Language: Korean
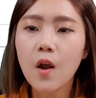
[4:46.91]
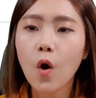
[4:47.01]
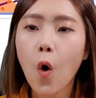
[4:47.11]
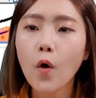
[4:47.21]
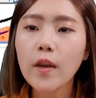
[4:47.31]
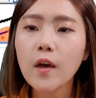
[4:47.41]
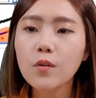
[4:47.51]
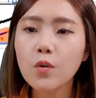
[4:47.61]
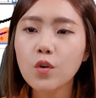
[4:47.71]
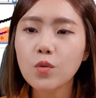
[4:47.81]
거래량
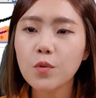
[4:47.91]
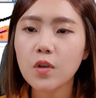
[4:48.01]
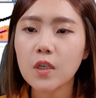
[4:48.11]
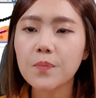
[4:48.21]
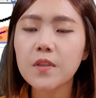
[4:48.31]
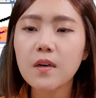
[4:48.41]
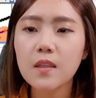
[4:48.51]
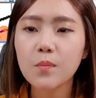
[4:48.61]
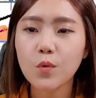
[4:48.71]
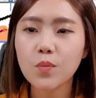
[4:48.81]
터져주면서
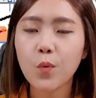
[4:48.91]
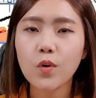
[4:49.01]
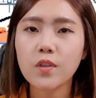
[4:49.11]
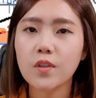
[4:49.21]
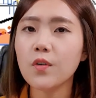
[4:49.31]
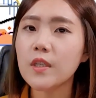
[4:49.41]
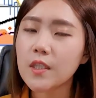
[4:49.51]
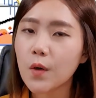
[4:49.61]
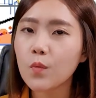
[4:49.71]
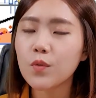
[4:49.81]
급등하는 모습 보이시죠?
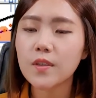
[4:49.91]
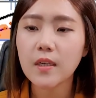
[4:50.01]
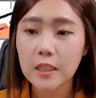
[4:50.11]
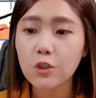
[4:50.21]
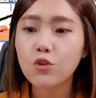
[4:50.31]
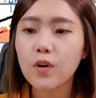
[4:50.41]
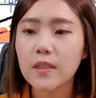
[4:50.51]
이재용 부회장 이슈가